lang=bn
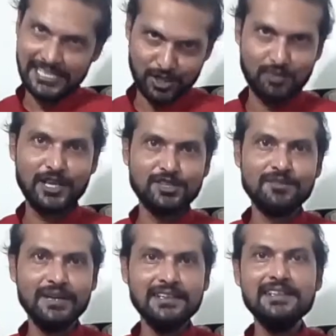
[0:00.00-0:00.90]
সে সময়
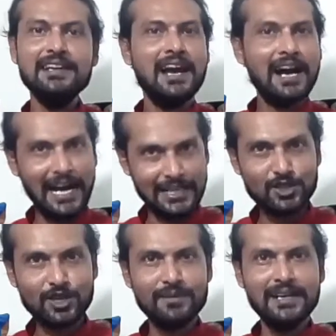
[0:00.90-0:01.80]
জন্মাননি আজ
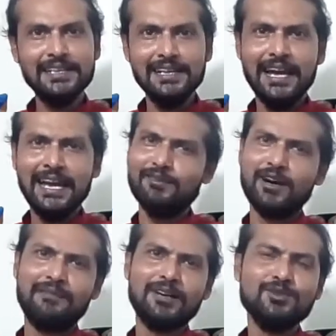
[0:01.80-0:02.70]
জন্মায়নি
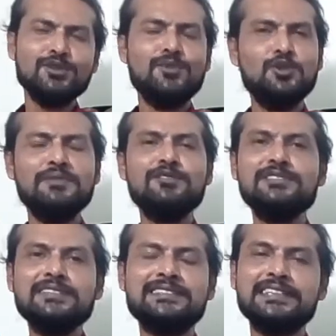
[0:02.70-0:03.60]
এবং আমার মতো বহু
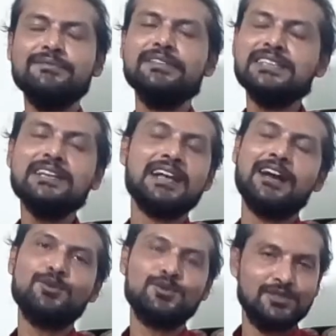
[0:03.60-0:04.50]
মানুষের স্থির বিশ্বাস
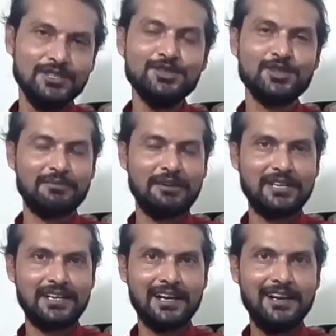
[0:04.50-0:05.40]
আর কোনোদিনও
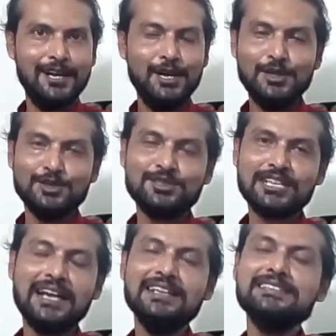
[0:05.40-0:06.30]
জন্মাবেন না তো
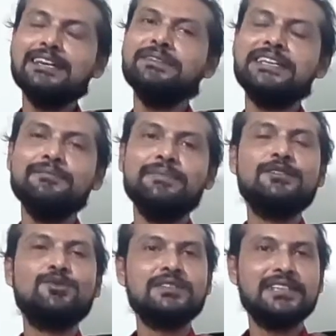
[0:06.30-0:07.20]
চার্লি চ্যাপলিন
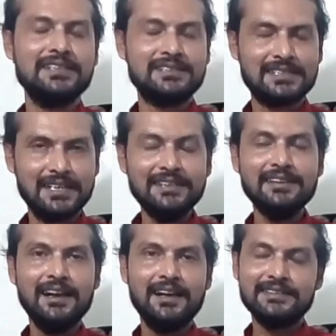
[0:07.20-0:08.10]
মিট করতে এসেছিলেন
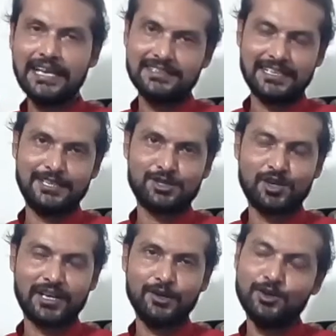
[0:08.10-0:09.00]
ধ্যানচাঁদের
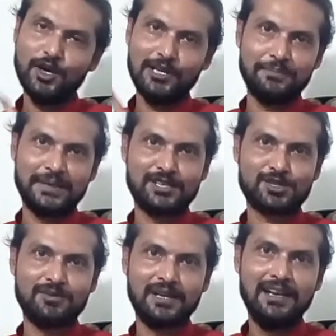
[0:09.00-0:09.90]
সঙ্গে ওই
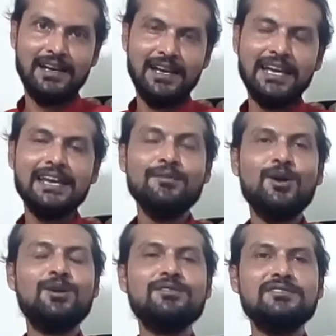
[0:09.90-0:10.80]
অলিম্পিকের সময়
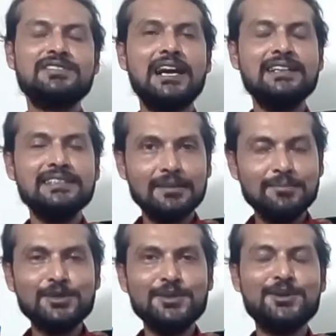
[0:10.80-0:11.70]
এবং চার্লি
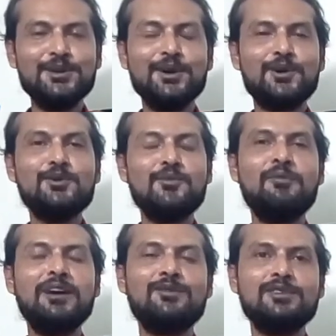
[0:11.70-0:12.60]
চ্যাপলিনও খুব
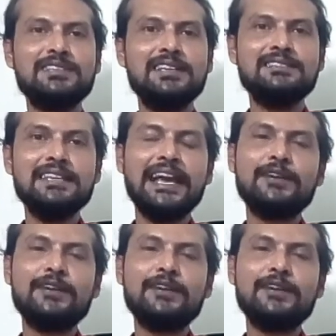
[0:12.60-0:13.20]
অবাক হয়েছিলেন যে